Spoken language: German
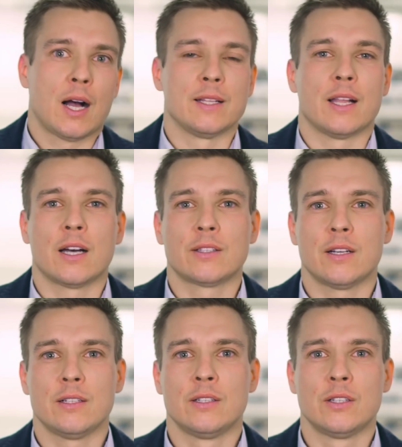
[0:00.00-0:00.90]
Ein
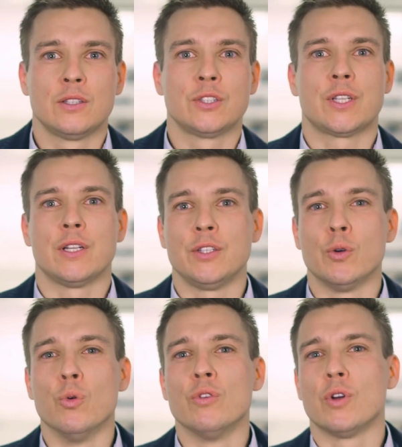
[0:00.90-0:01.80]
Nachteil stellt
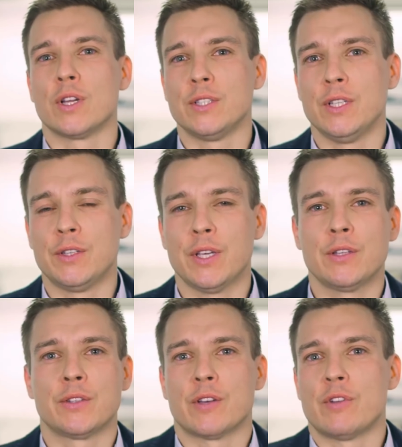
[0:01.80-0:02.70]
die hohe
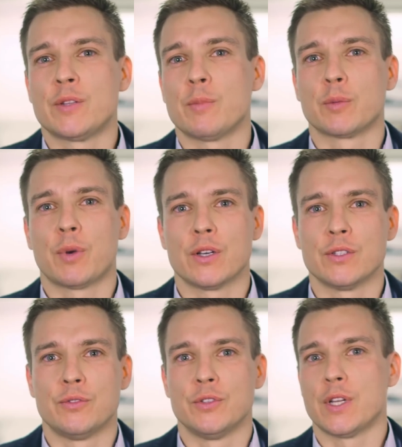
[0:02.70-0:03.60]
Volatilität der
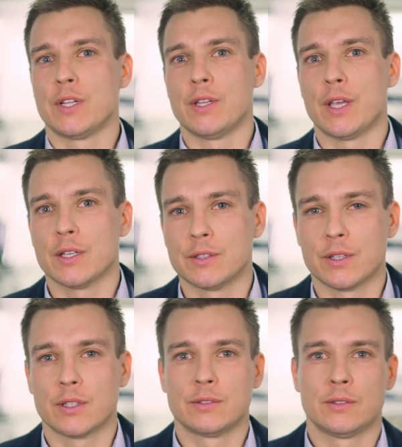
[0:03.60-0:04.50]
Weltmarktpreise für seltene Erden
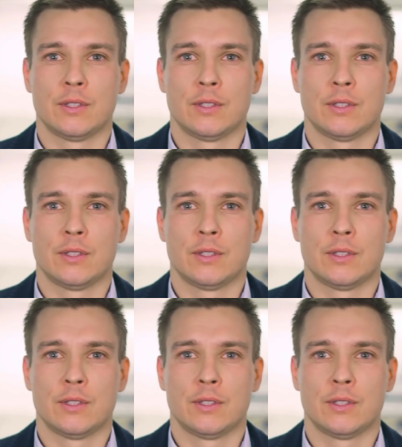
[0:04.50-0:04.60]
dar.